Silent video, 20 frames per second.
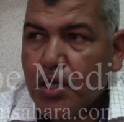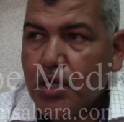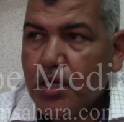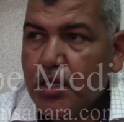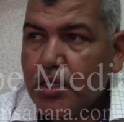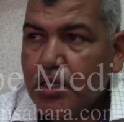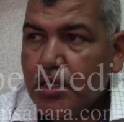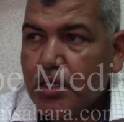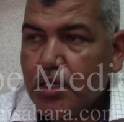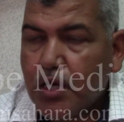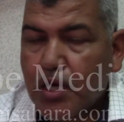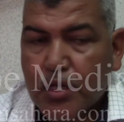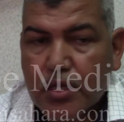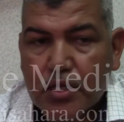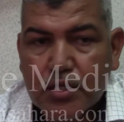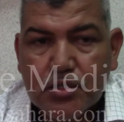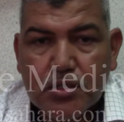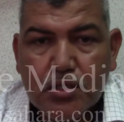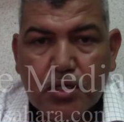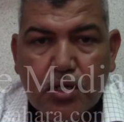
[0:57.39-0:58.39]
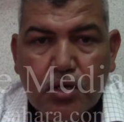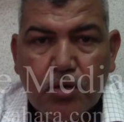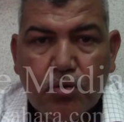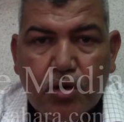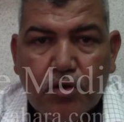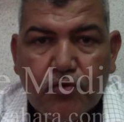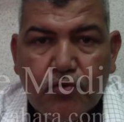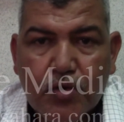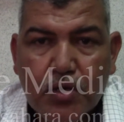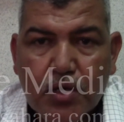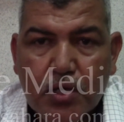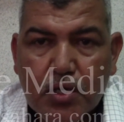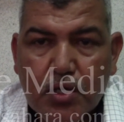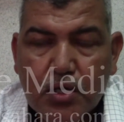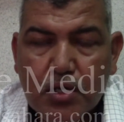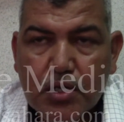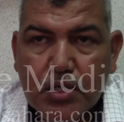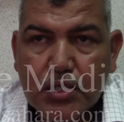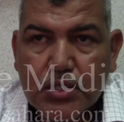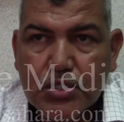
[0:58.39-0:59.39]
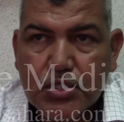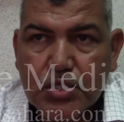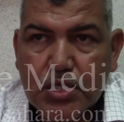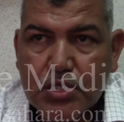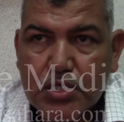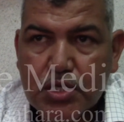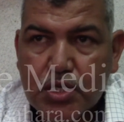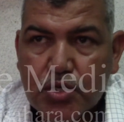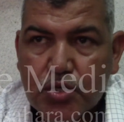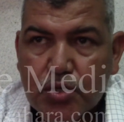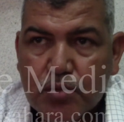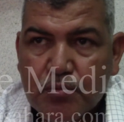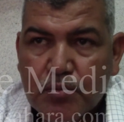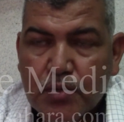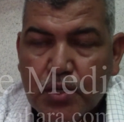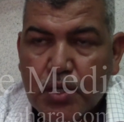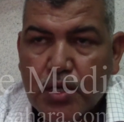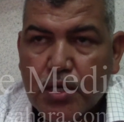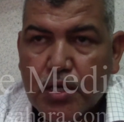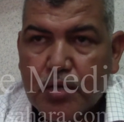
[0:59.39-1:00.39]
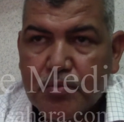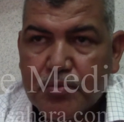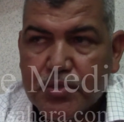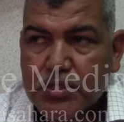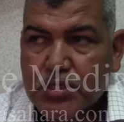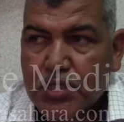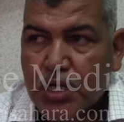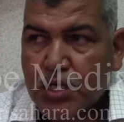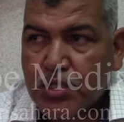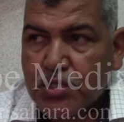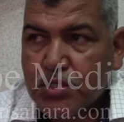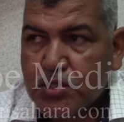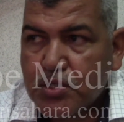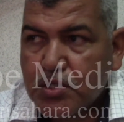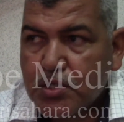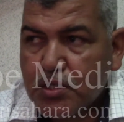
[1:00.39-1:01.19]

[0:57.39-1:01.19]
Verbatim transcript: اللي حضرت الوقفة الاحتجاجية اليوم 15